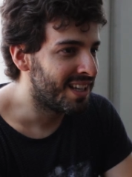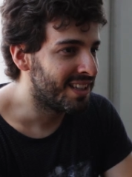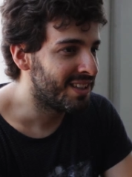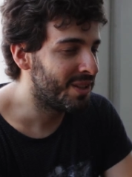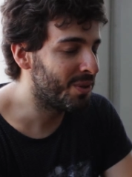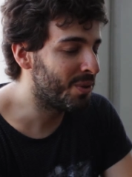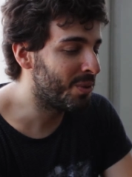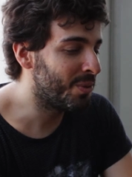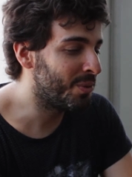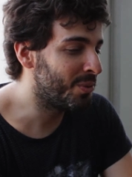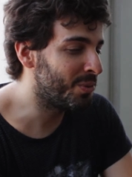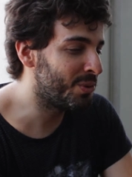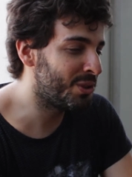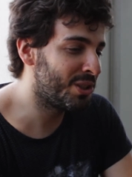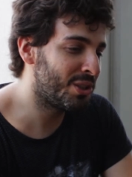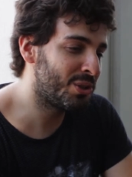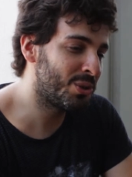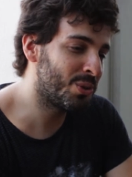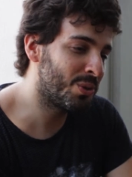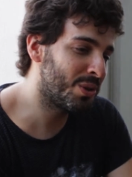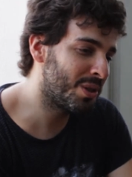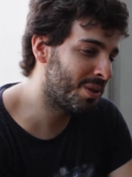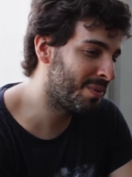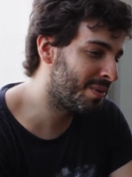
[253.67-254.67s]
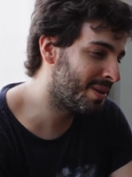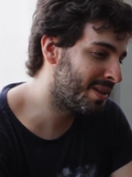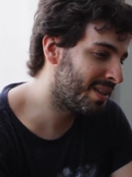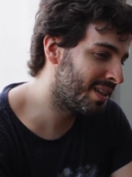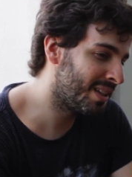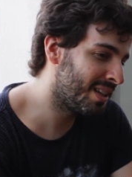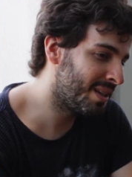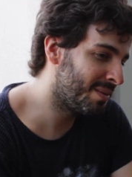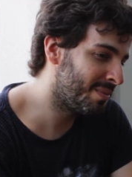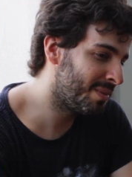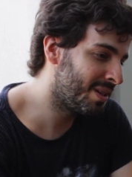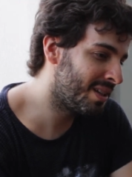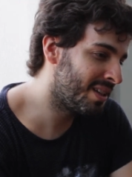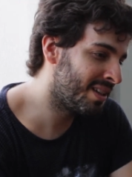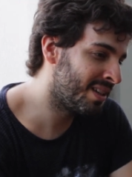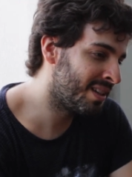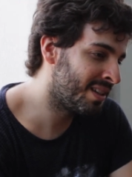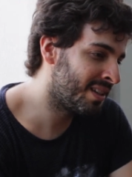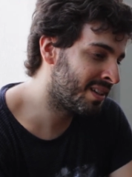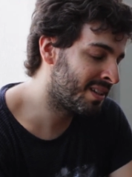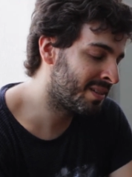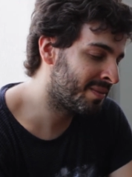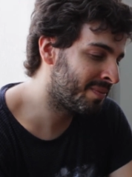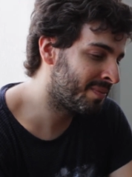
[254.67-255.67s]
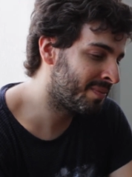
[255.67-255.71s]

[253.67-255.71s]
Então um disco que me, que me